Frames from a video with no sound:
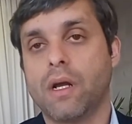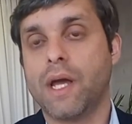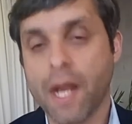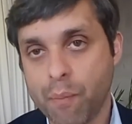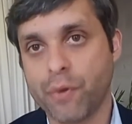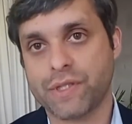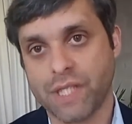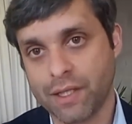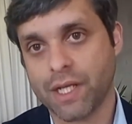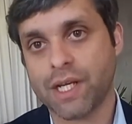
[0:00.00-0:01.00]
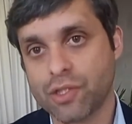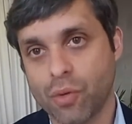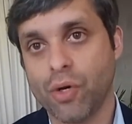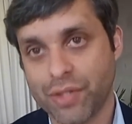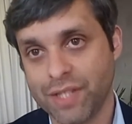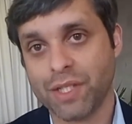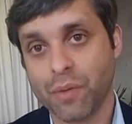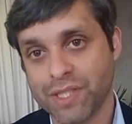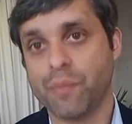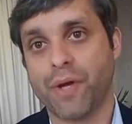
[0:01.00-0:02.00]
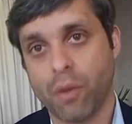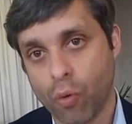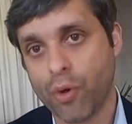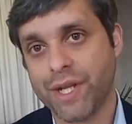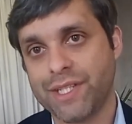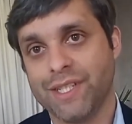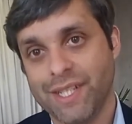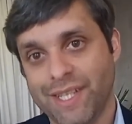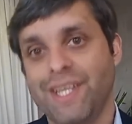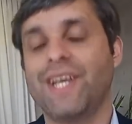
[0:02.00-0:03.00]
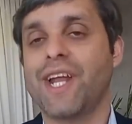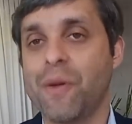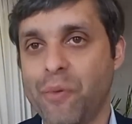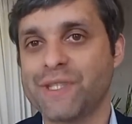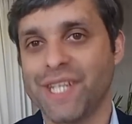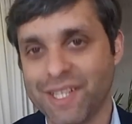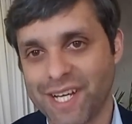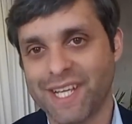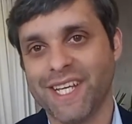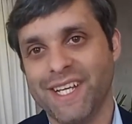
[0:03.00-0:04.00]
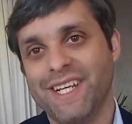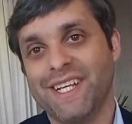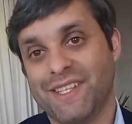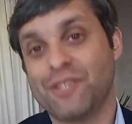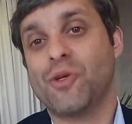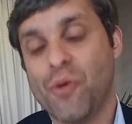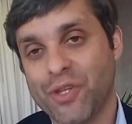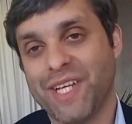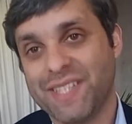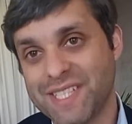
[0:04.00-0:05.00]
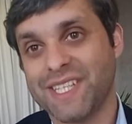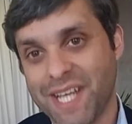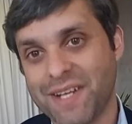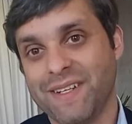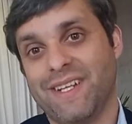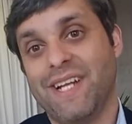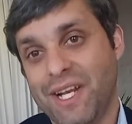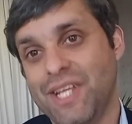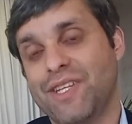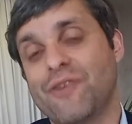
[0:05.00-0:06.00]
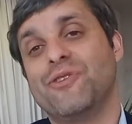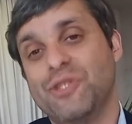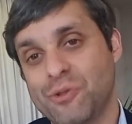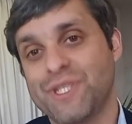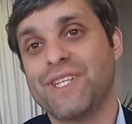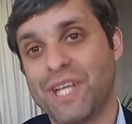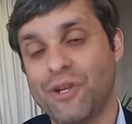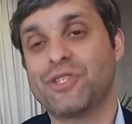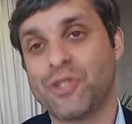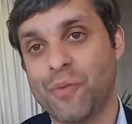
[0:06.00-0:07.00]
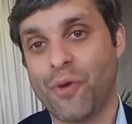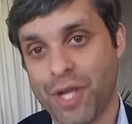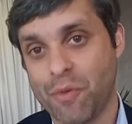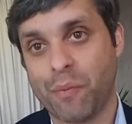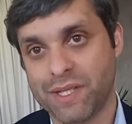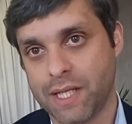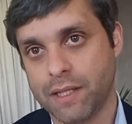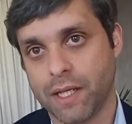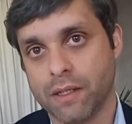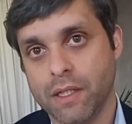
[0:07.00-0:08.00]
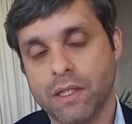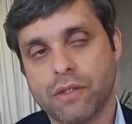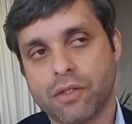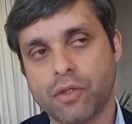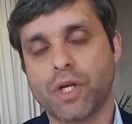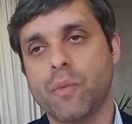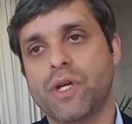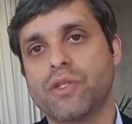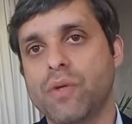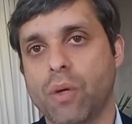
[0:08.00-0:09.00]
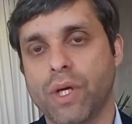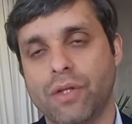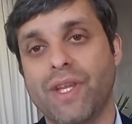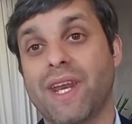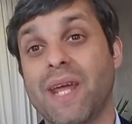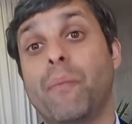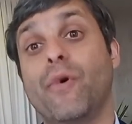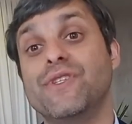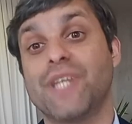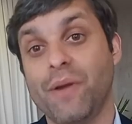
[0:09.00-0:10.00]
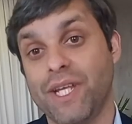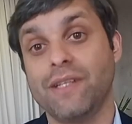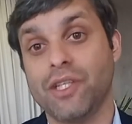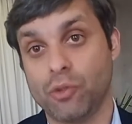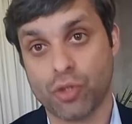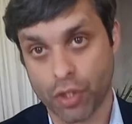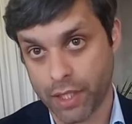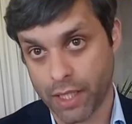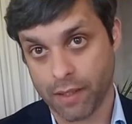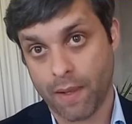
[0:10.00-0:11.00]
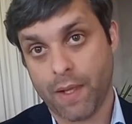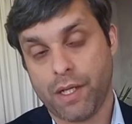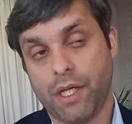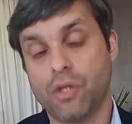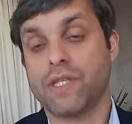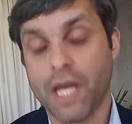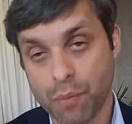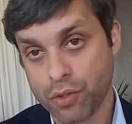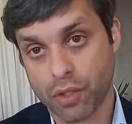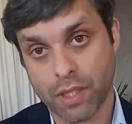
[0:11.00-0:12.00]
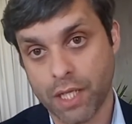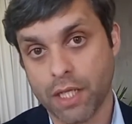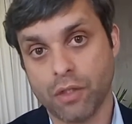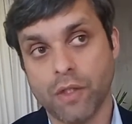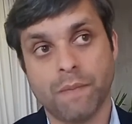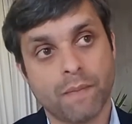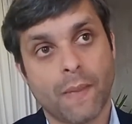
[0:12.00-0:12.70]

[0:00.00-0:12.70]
gran porcentaje de esos votantes vayan para el Burrich y gran porcentaje de esos votantes sean la lista constituyente que nosotros podíamos presentar. Nosotros creemos que es una cuestión de responsabilidad institucional y lo seguimos sosteniendo,